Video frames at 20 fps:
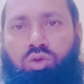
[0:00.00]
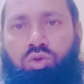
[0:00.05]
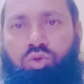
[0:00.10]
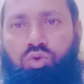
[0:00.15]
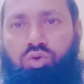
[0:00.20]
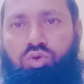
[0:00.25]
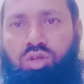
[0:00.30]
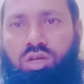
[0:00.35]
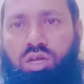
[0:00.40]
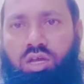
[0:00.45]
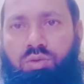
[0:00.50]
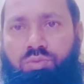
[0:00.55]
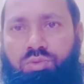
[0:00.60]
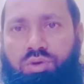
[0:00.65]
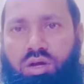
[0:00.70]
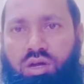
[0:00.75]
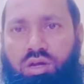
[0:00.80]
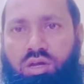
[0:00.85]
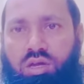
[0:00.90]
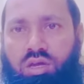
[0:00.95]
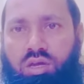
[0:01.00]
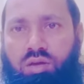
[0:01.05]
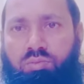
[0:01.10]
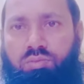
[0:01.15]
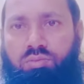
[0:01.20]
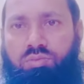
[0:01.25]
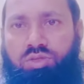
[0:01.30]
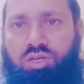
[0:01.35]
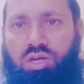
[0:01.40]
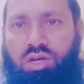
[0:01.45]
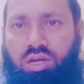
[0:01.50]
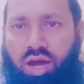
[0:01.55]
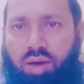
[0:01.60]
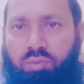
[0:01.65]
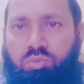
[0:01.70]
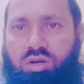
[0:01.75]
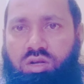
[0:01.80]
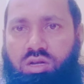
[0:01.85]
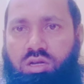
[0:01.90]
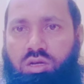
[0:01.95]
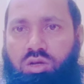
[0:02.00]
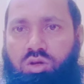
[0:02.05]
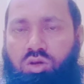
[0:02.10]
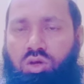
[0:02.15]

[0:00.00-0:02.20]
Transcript: দুরুদ ইব্রাহিম যে নামটি